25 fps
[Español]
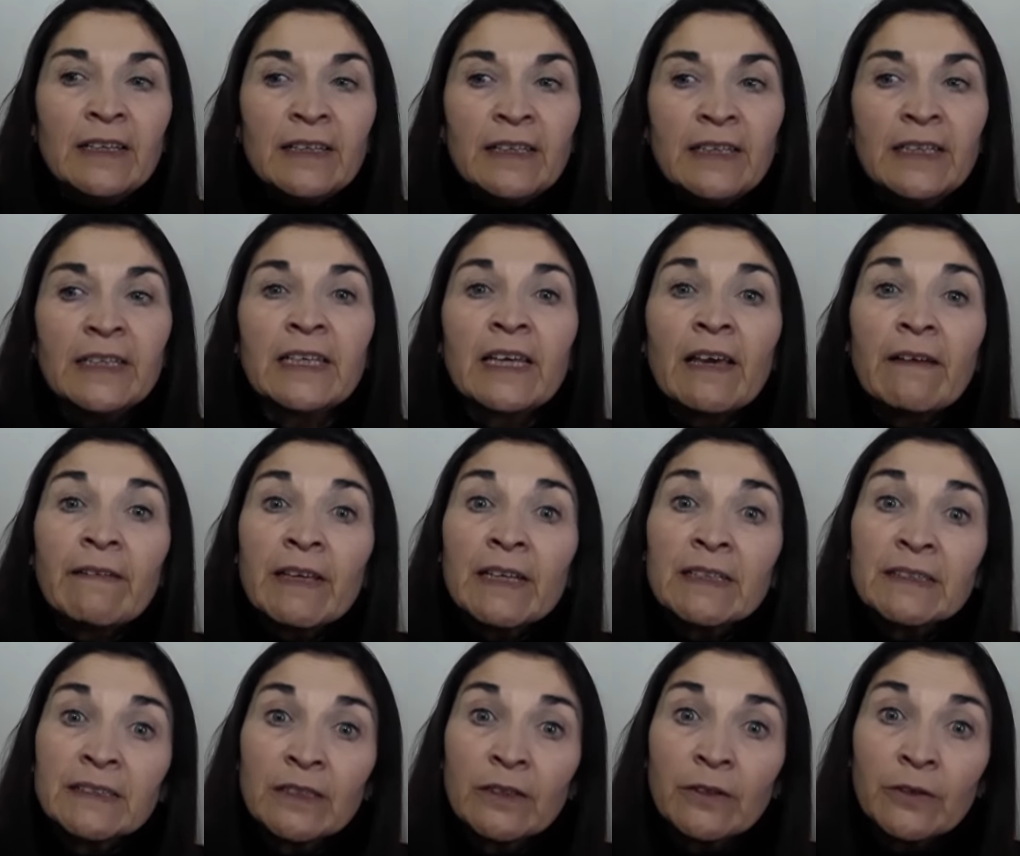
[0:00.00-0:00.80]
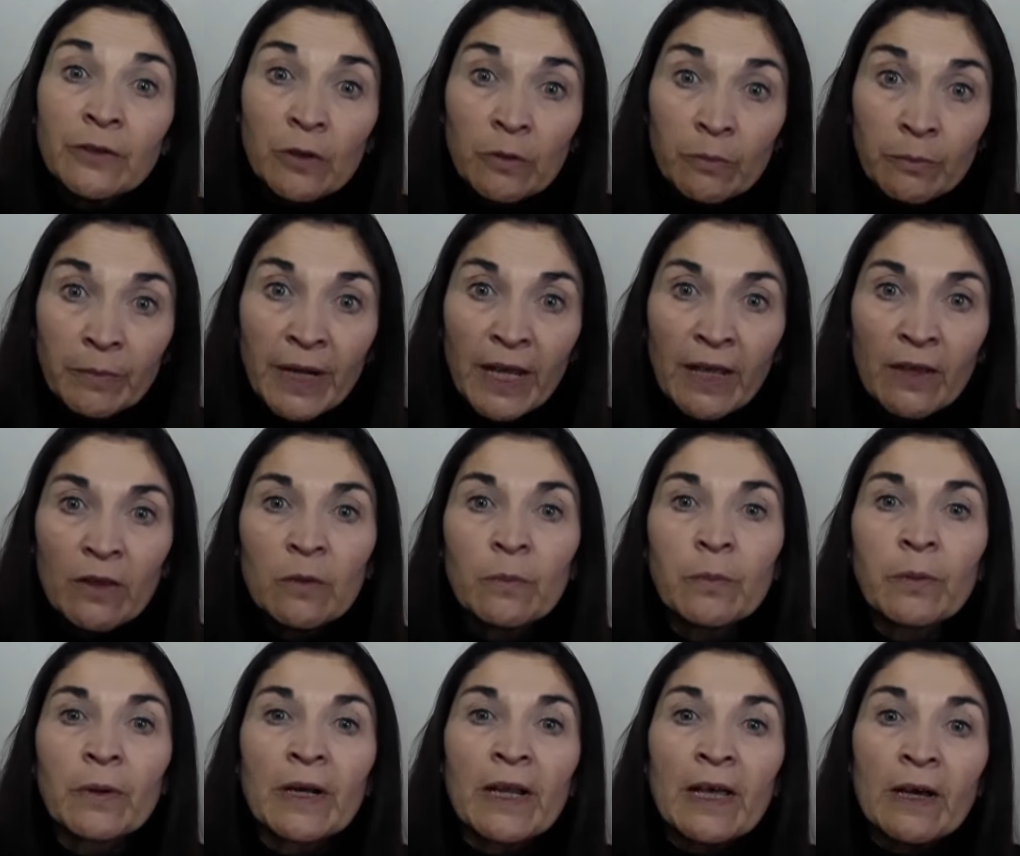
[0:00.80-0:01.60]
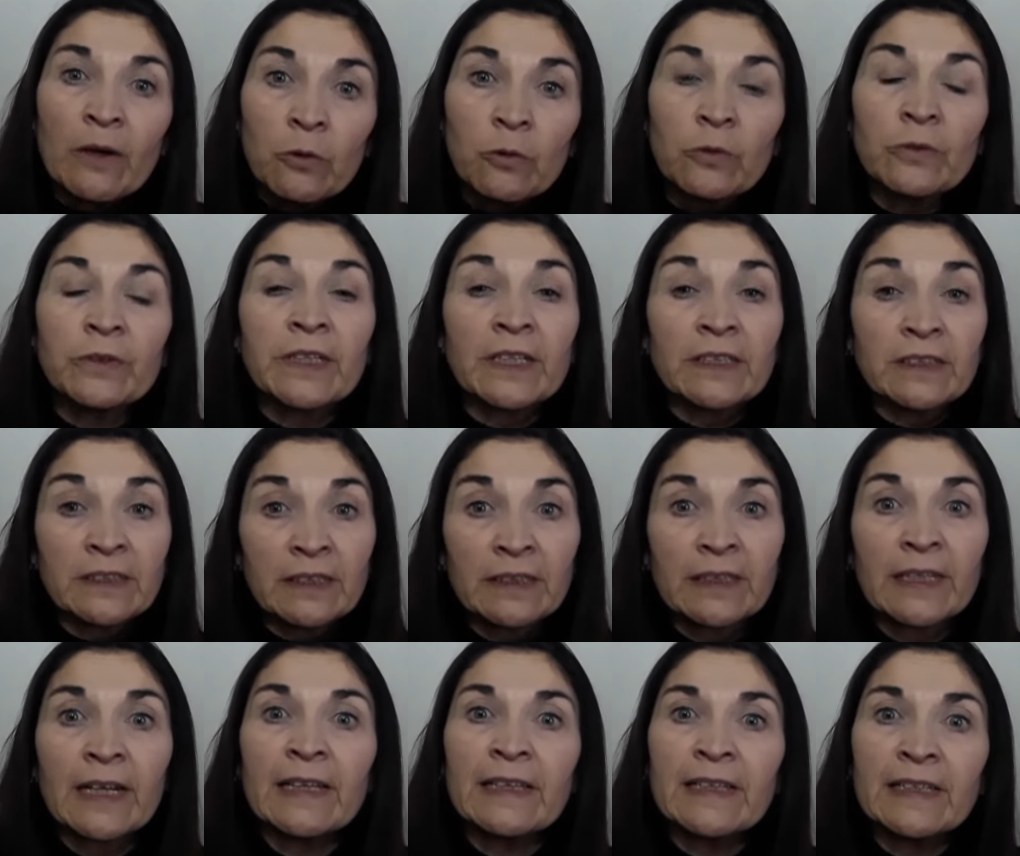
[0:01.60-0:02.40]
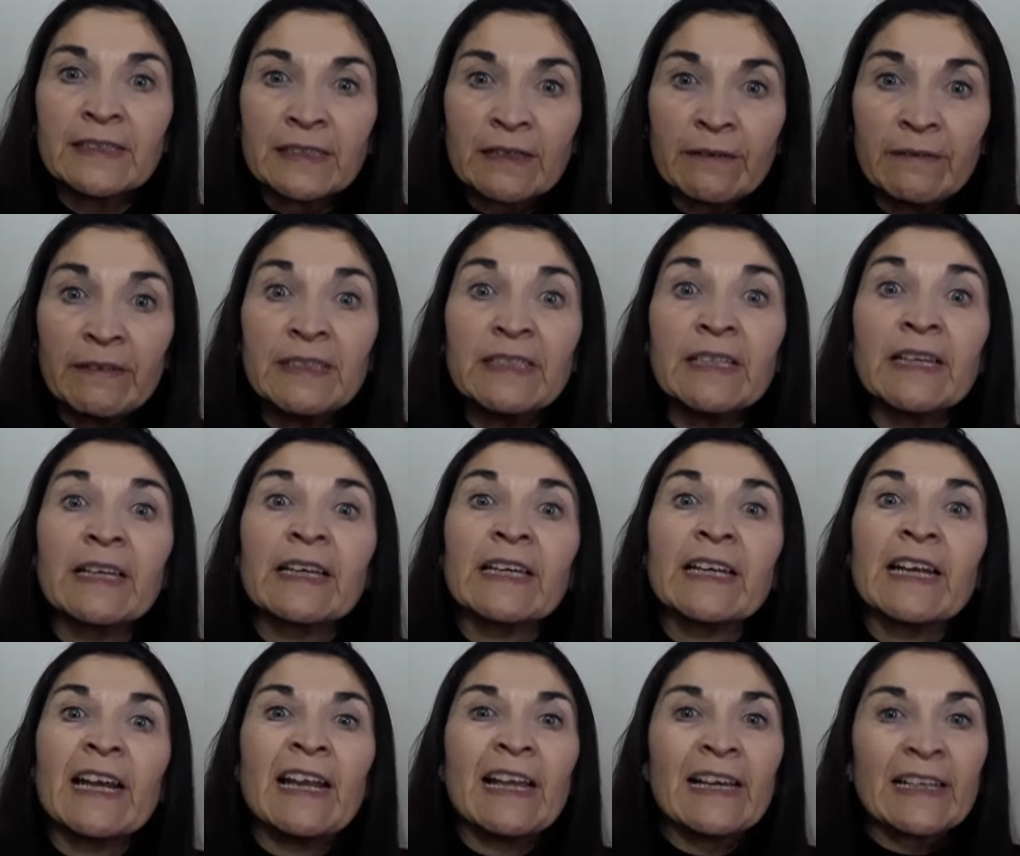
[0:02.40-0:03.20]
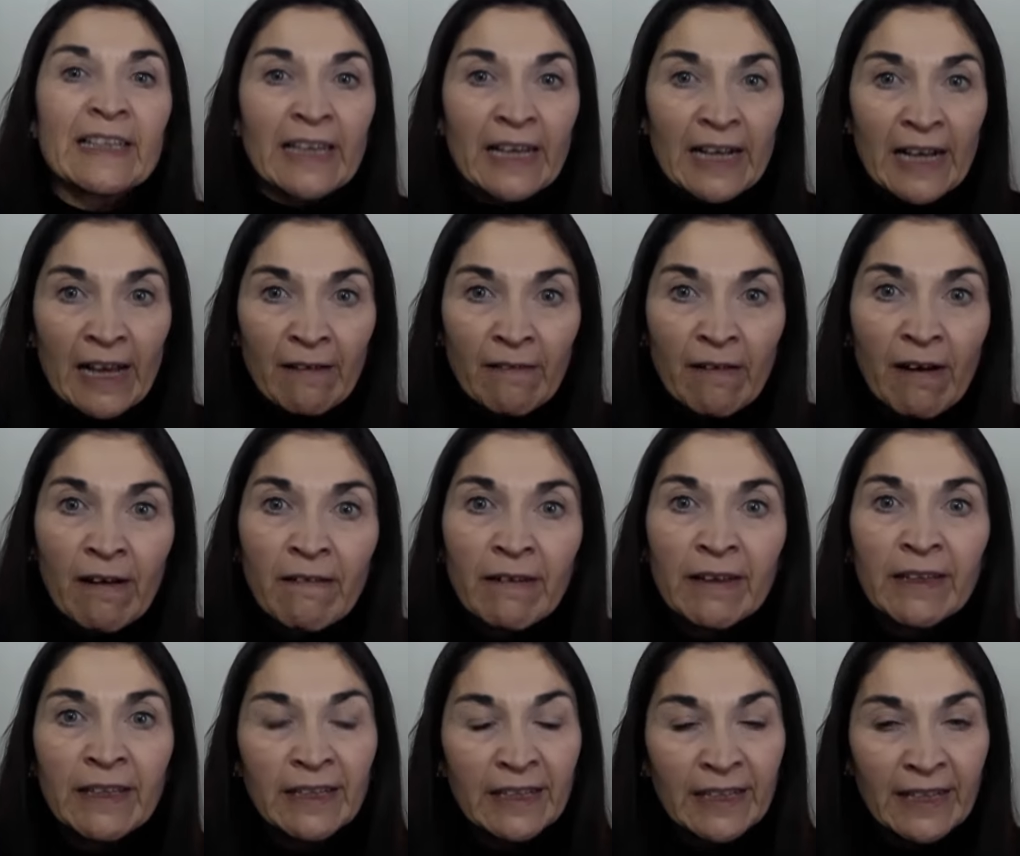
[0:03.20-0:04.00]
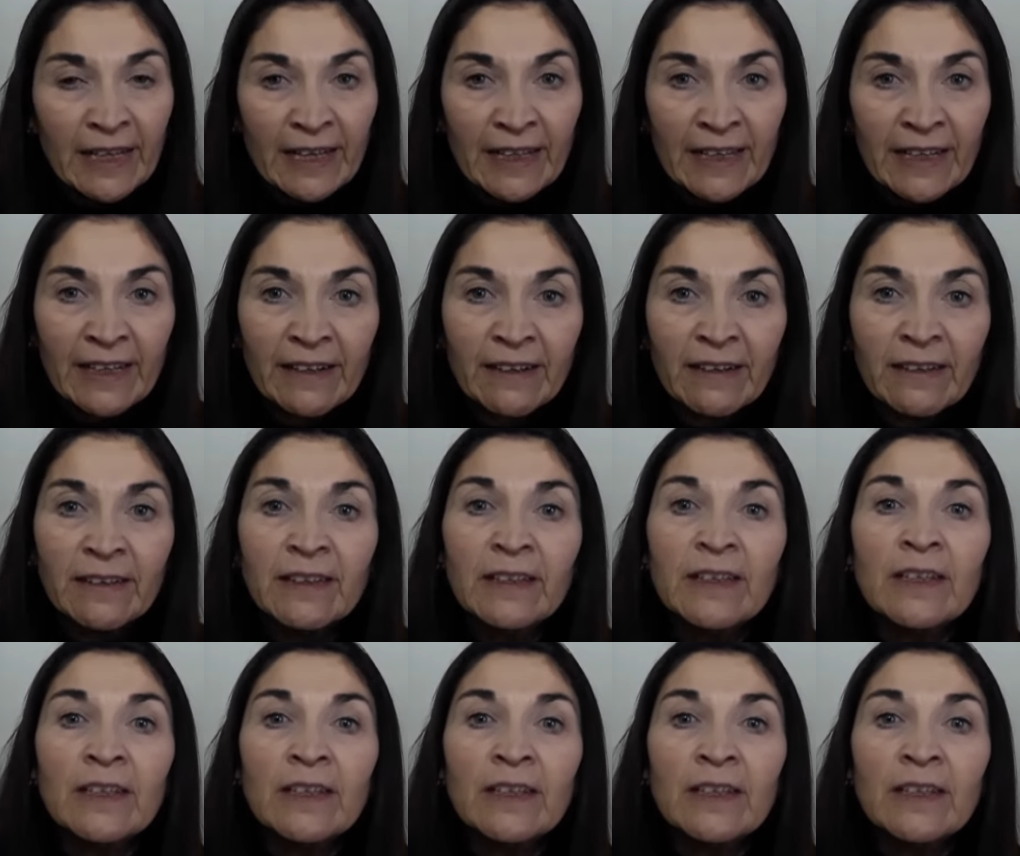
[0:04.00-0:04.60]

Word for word: y que había sido nombrado por la Junta Central de Sevilla, que era la que acababa de caer,